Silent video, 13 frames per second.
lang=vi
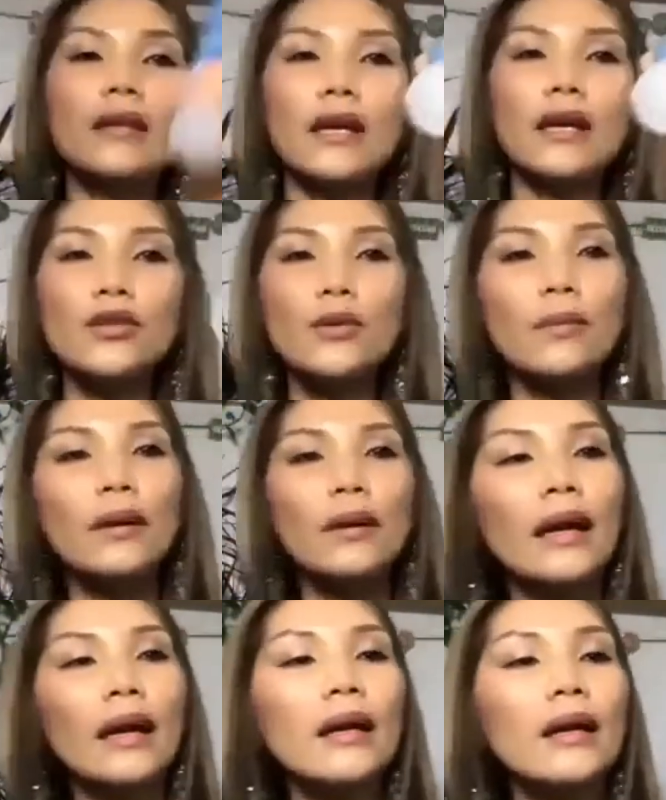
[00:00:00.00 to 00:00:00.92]
có thể dùng
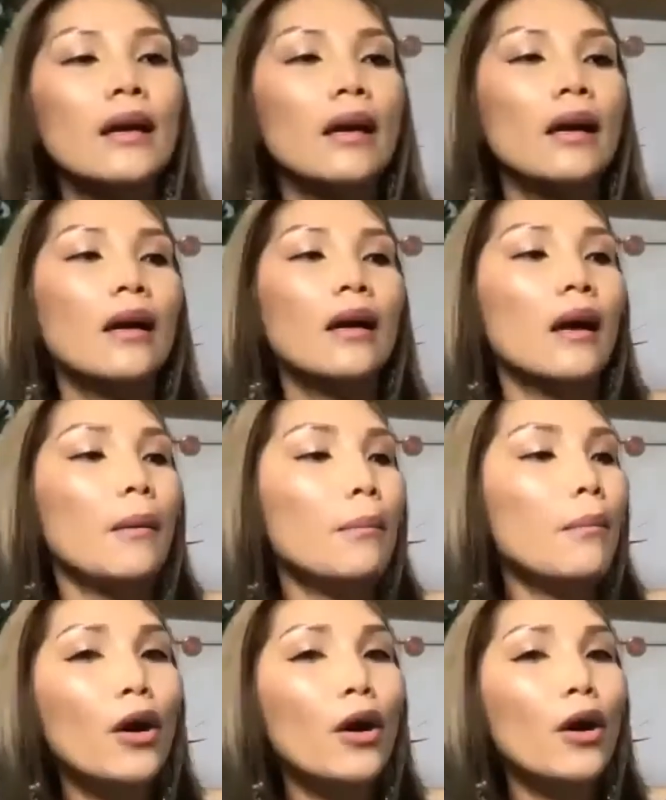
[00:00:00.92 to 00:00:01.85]
cái
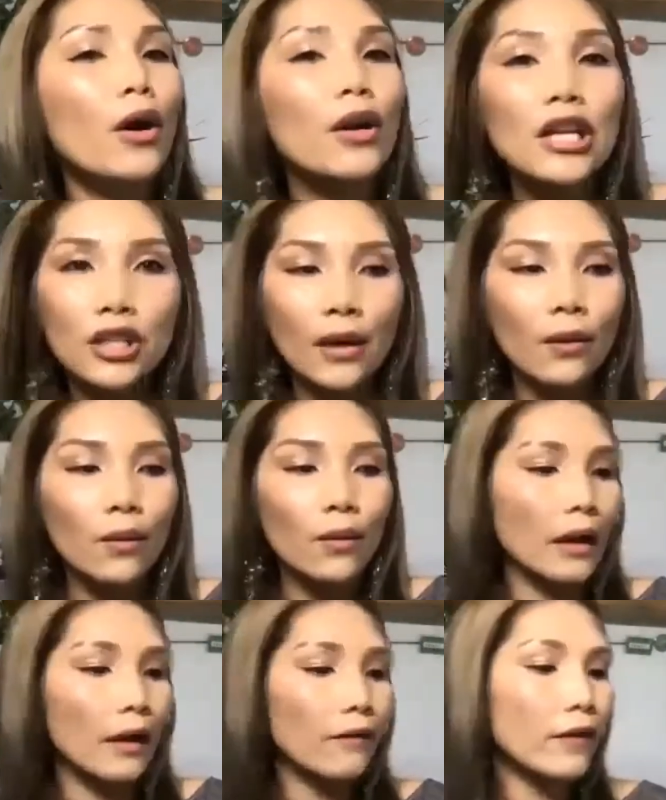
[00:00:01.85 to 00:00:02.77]
body gel
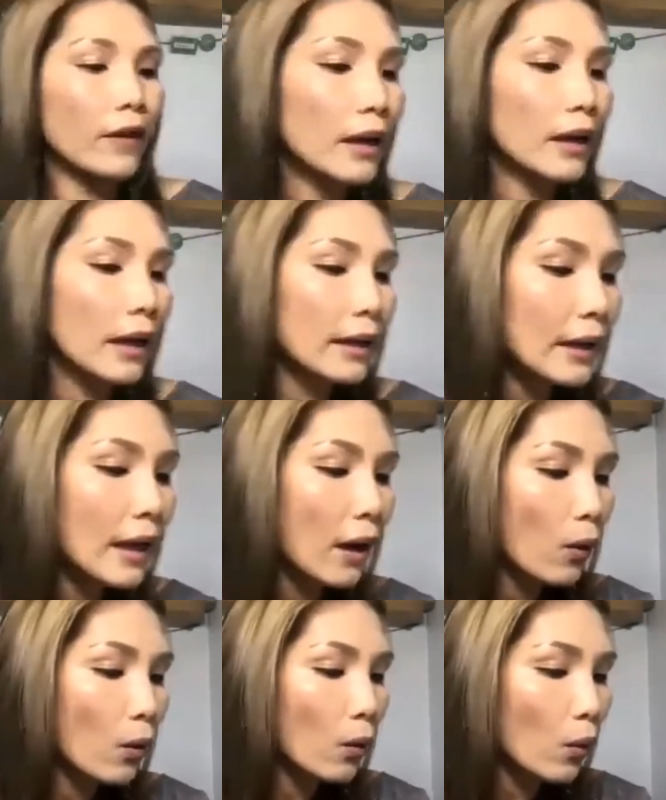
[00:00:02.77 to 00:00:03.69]
với lại cái
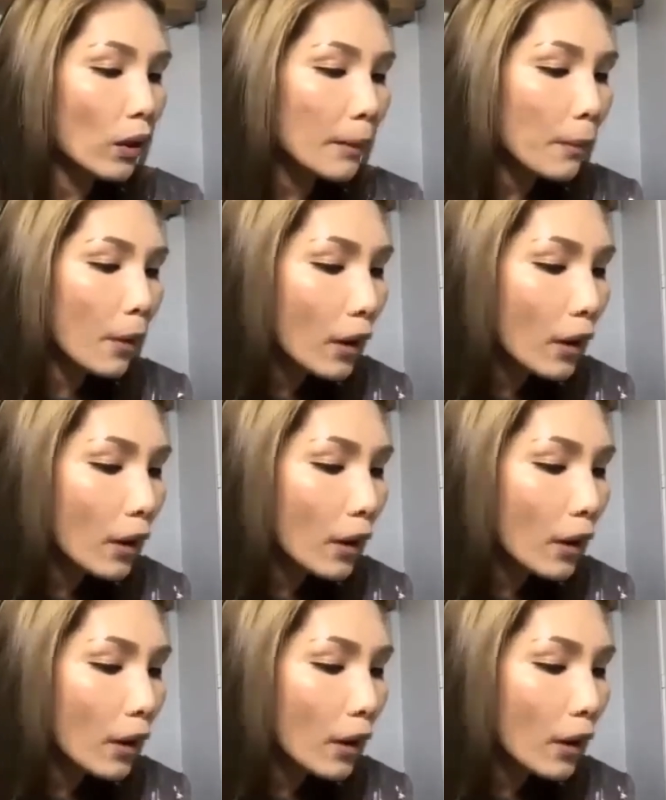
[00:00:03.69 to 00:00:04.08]
đầu của cái